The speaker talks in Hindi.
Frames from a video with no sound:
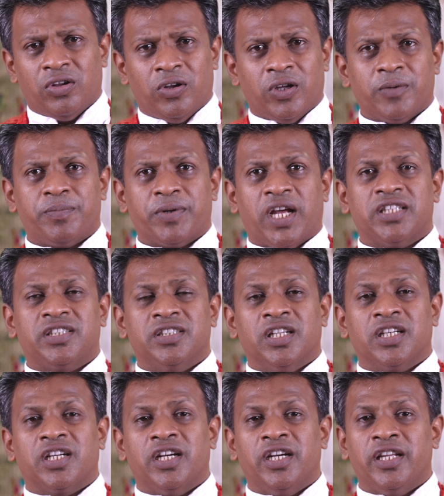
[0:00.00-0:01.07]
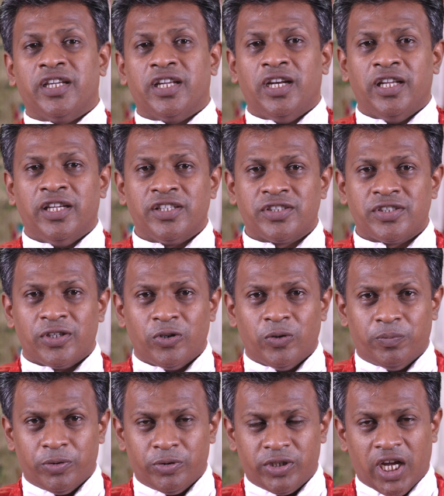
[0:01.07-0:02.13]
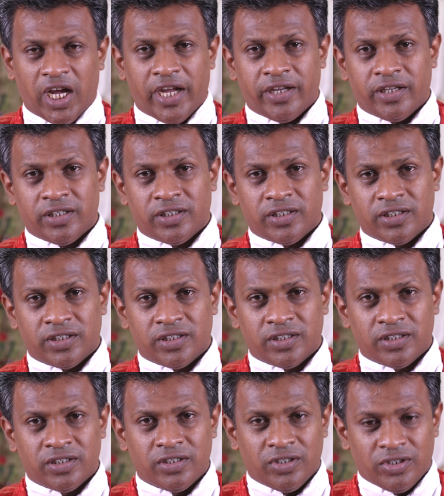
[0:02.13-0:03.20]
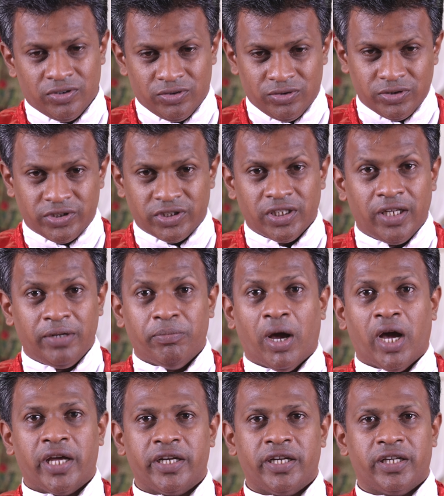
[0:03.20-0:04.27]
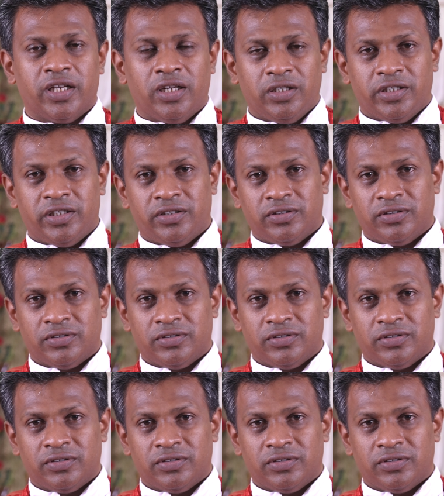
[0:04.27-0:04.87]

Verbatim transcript: और प्रार्थना करने के लिए सिर ऊपर उठाए उसने बाहर निकल गई